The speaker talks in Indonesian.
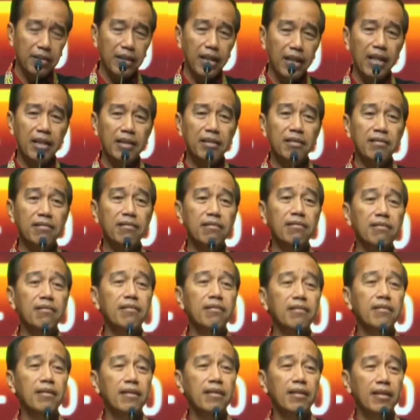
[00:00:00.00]
Dan
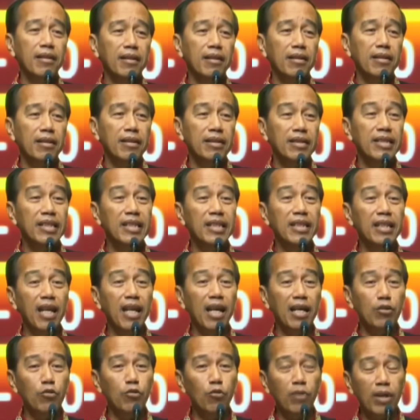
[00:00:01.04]

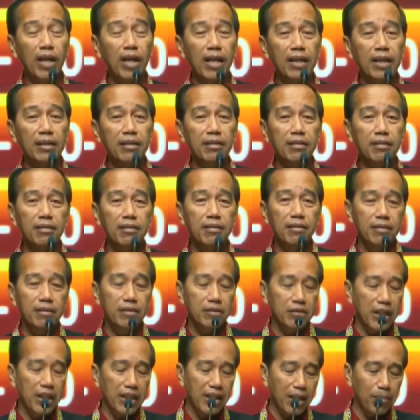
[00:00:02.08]
dilakukan
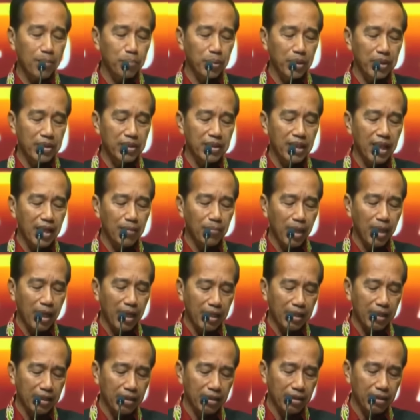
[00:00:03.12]
secara
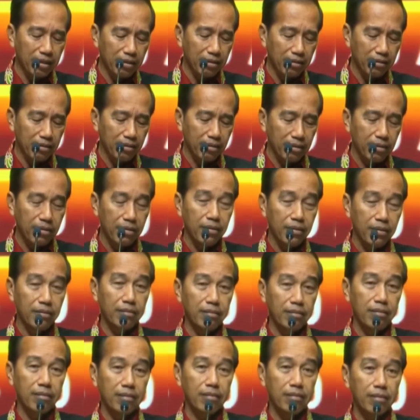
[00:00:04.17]
bersamaan.
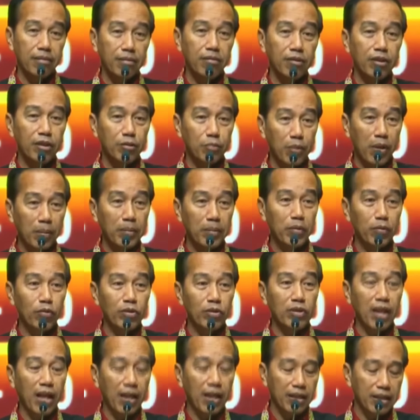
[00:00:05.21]
Oleh sebab itu
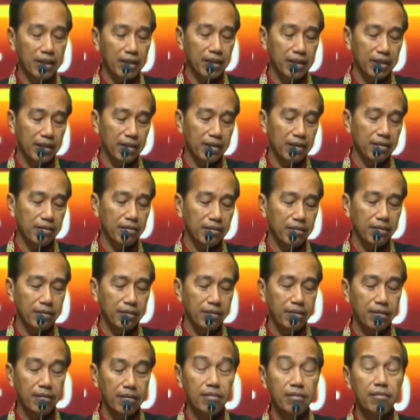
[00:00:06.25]
sekali lagi
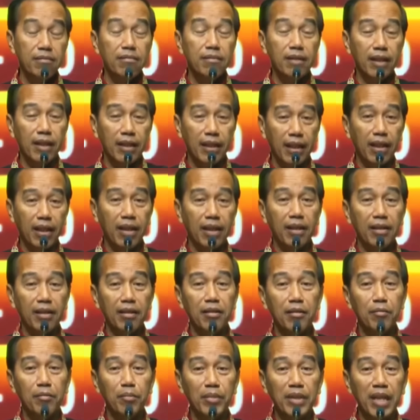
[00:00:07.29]
saya
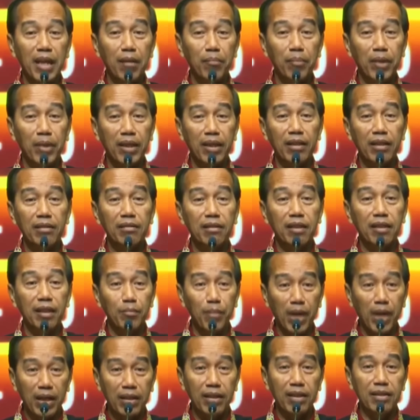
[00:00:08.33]
menyampaikan
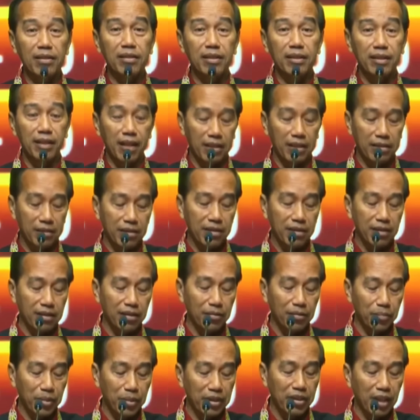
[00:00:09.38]
terima kasih yang
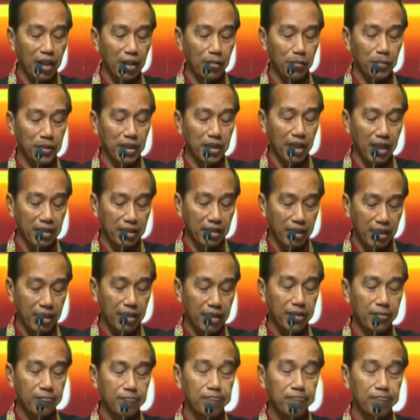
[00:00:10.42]
sebesar-besarnya.